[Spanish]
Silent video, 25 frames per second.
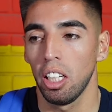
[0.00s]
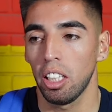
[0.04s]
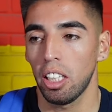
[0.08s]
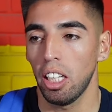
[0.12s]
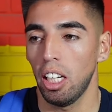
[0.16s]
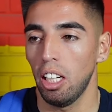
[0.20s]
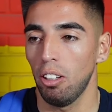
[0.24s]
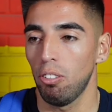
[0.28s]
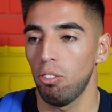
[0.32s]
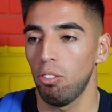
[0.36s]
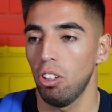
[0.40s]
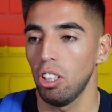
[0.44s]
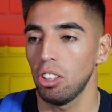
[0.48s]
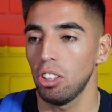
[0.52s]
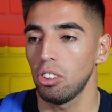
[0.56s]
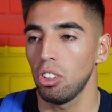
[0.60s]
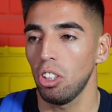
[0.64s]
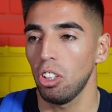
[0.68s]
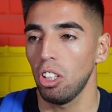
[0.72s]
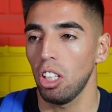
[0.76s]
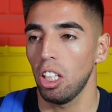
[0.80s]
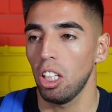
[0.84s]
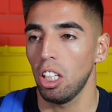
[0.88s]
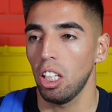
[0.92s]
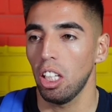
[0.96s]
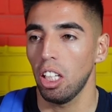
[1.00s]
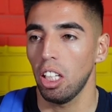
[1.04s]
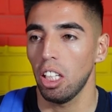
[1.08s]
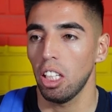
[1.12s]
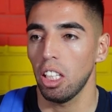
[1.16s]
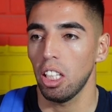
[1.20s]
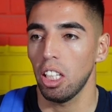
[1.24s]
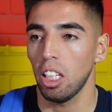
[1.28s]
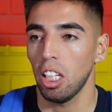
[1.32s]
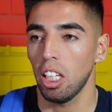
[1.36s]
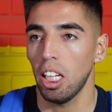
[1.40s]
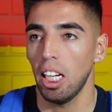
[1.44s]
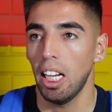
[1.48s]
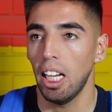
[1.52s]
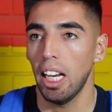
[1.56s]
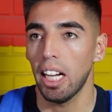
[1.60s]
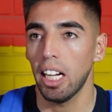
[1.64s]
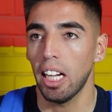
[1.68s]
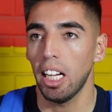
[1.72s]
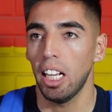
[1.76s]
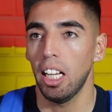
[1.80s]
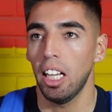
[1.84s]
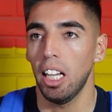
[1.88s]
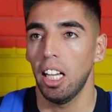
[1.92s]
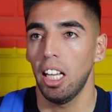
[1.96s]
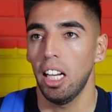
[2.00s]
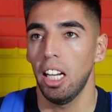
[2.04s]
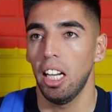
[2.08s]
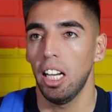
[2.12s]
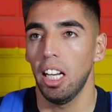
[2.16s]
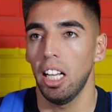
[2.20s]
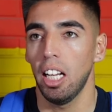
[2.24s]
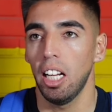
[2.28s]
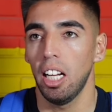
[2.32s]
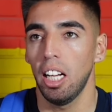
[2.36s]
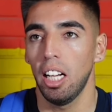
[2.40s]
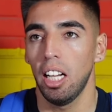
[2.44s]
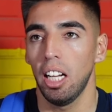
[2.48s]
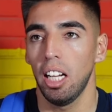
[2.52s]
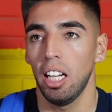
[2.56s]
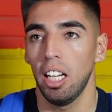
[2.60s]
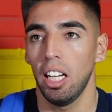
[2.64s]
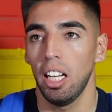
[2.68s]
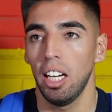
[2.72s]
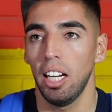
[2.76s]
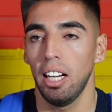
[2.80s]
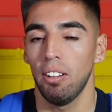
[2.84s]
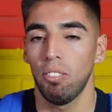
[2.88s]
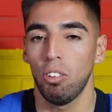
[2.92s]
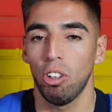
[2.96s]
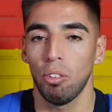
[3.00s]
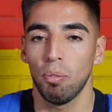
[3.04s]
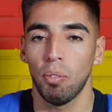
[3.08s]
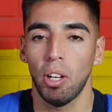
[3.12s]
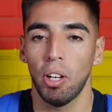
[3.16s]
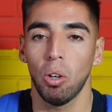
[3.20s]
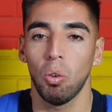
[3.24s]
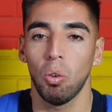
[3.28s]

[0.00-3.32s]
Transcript: el esfuerzo y, la, forma de